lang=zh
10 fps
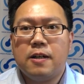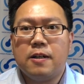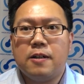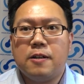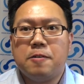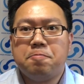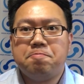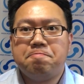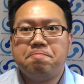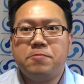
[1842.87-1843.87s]
呃，
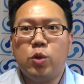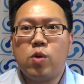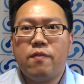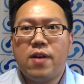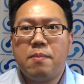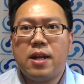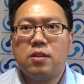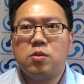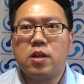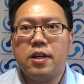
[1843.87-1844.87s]
有关方面
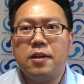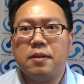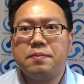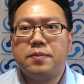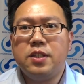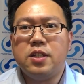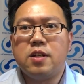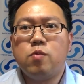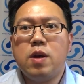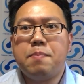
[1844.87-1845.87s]
呢都可以以
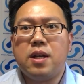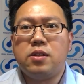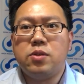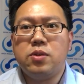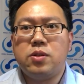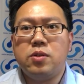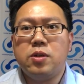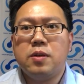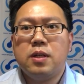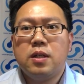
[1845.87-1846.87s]
人为本，去
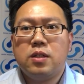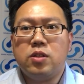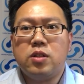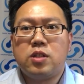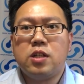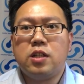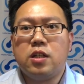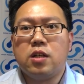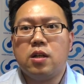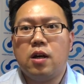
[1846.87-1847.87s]
去去彻底
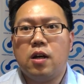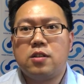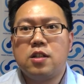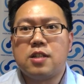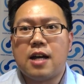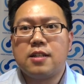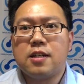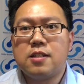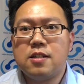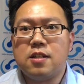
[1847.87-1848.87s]
的呃彻查这
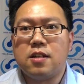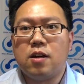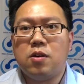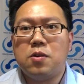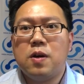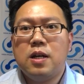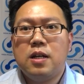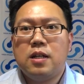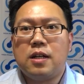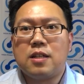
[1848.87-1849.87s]
个事情，然后
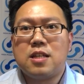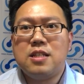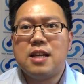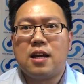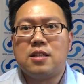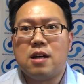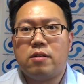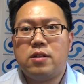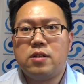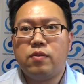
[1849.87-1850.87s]
让真相呢
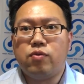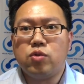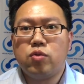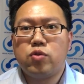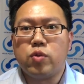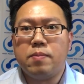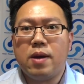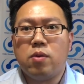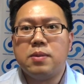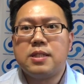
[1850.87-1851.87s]
早日是浮出水
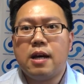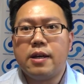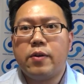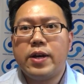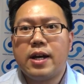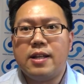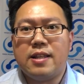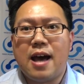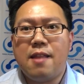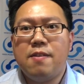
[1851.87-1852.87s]
面。我们知道也会
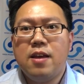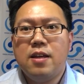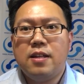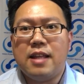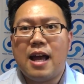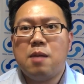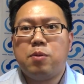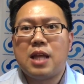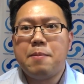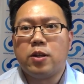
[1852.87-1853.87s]
很难。难的
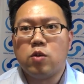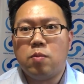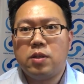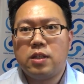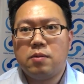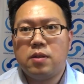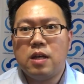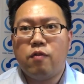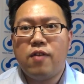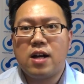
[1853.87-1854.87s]
不代表着我们
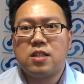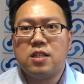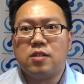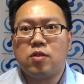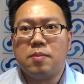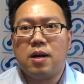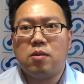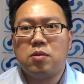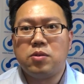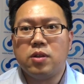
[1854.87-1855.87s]
要放弃，对吗？
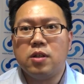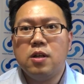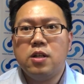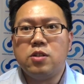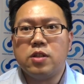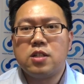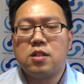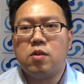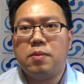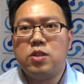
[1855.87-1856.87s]
我觉得有些
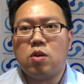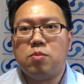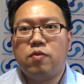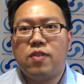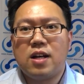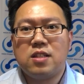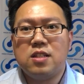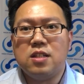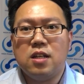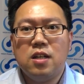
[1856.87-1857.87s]
事我们永不放
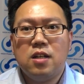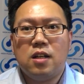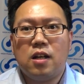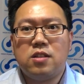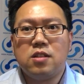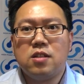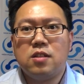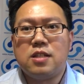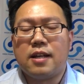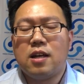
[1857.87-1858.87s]
弃。那其
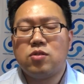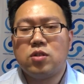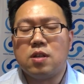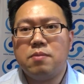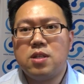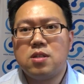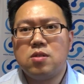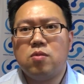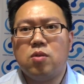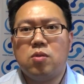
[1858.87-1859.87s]
实讲到说神秘失
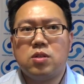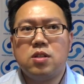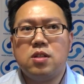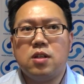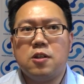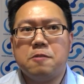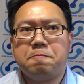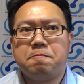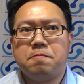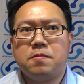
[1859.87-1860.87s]
踪，我我自己的，
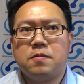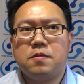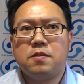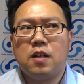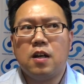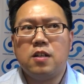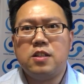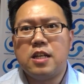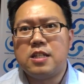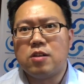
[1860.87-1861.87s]
呃，以
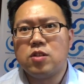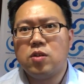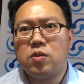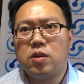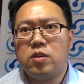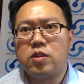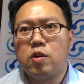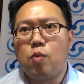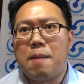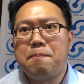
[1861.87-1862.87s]
前小时候有
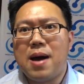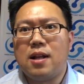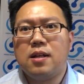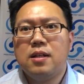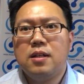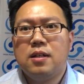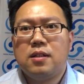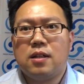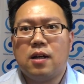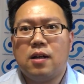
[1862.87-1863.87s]
个玩伴，
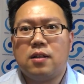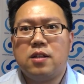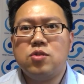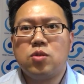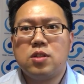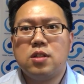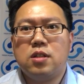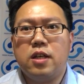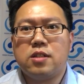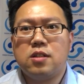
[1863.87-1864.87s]
呃，听说是也